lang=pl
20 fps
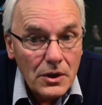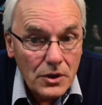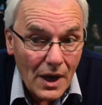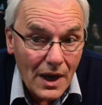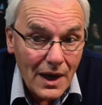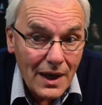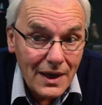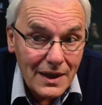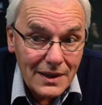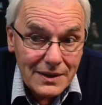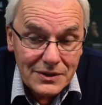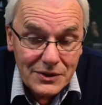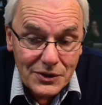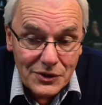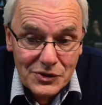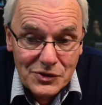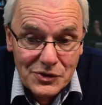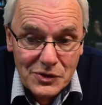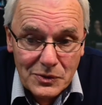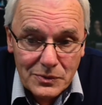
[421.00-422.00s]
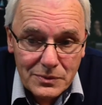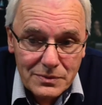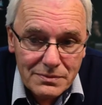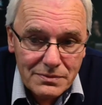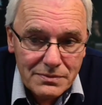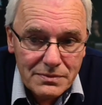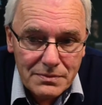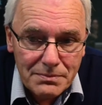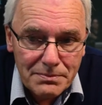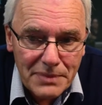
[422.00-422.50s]
Tak, to są
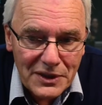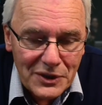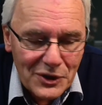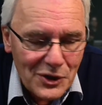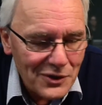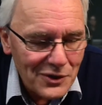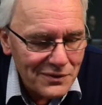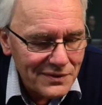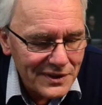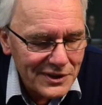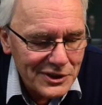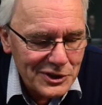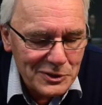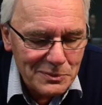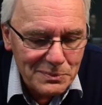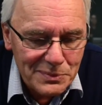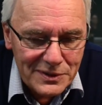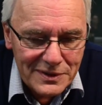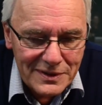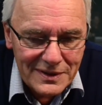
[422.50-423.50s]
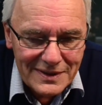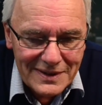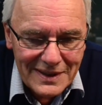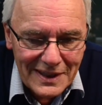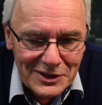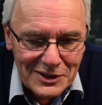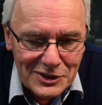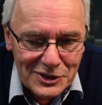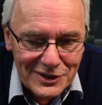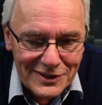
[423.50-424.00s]
bankowe szyby,
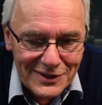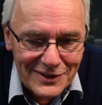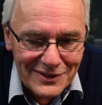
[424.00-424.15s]
także